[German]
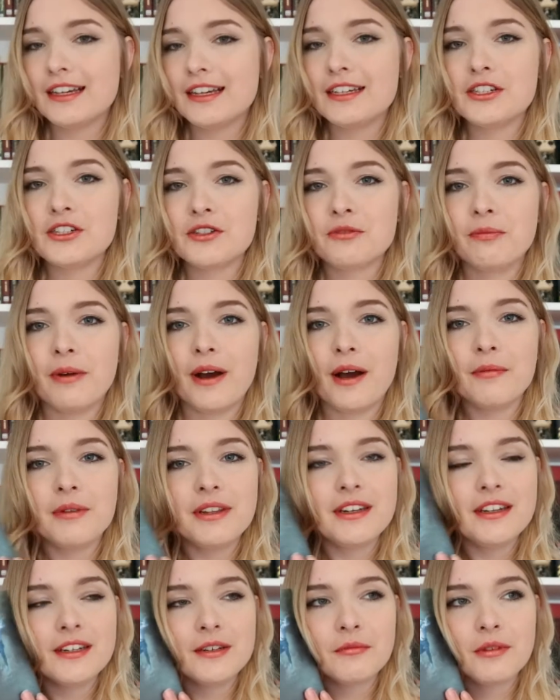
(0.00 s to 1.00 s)
Ich spare
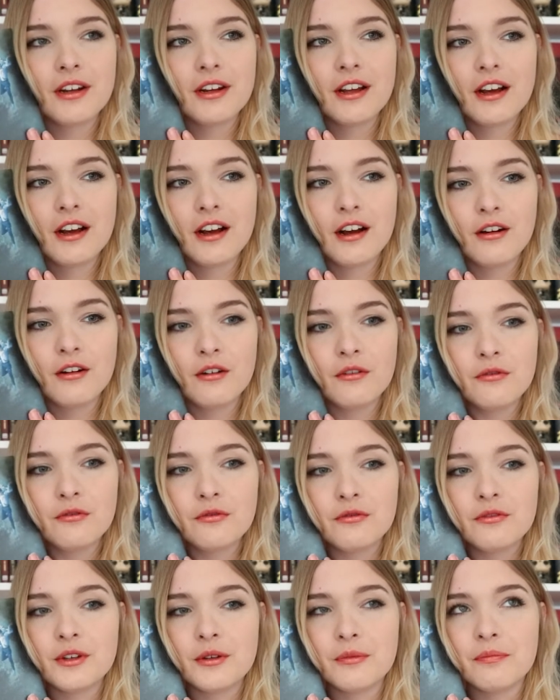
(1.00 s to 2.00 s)
mir den immer noch auf.
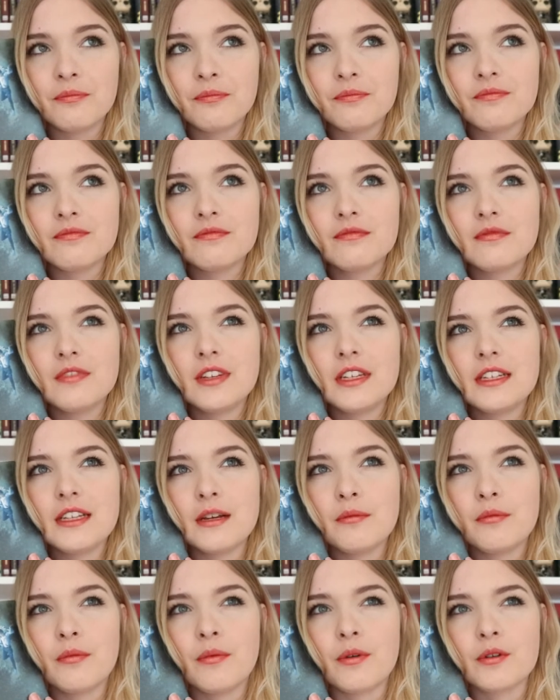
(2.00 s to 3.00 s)
Im, ich
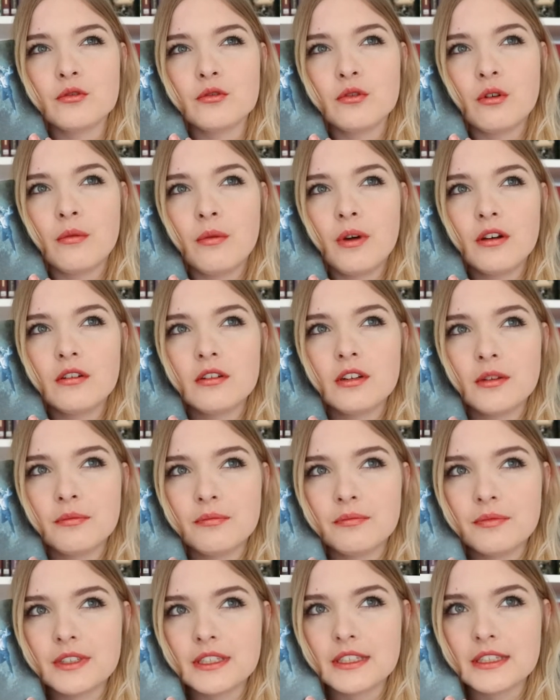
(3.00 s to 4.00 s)
glaube im Oktober oder
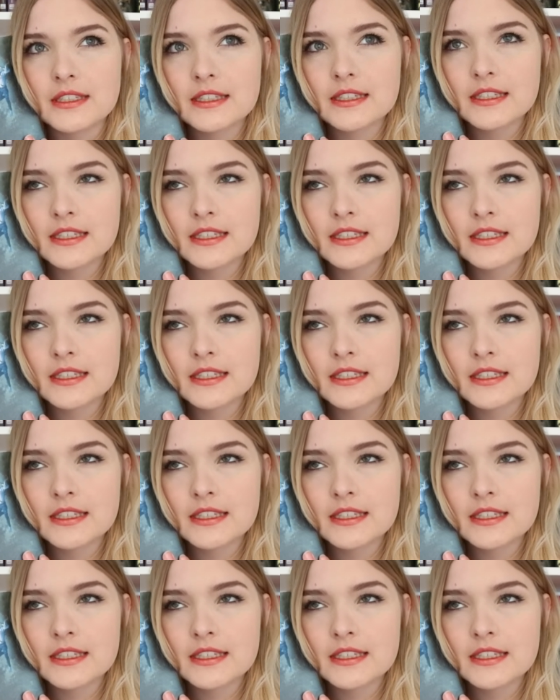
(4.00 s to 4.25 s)
im, Dez